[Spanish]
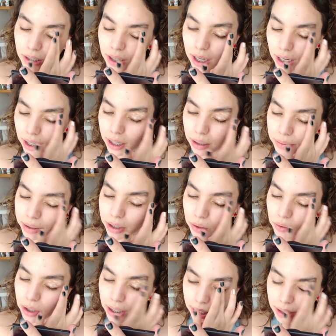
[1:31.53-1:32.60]
al
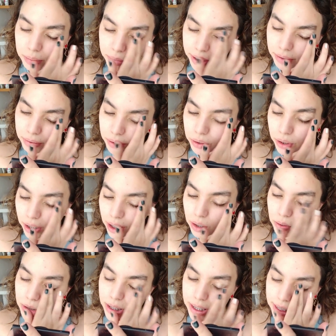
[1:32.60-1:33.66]
grabar con la cámara
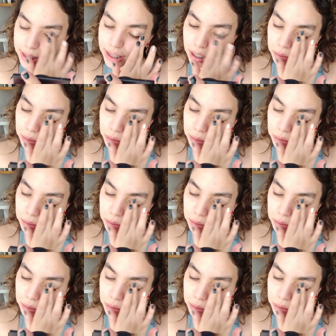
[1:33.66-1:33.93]
frontal. Ustedes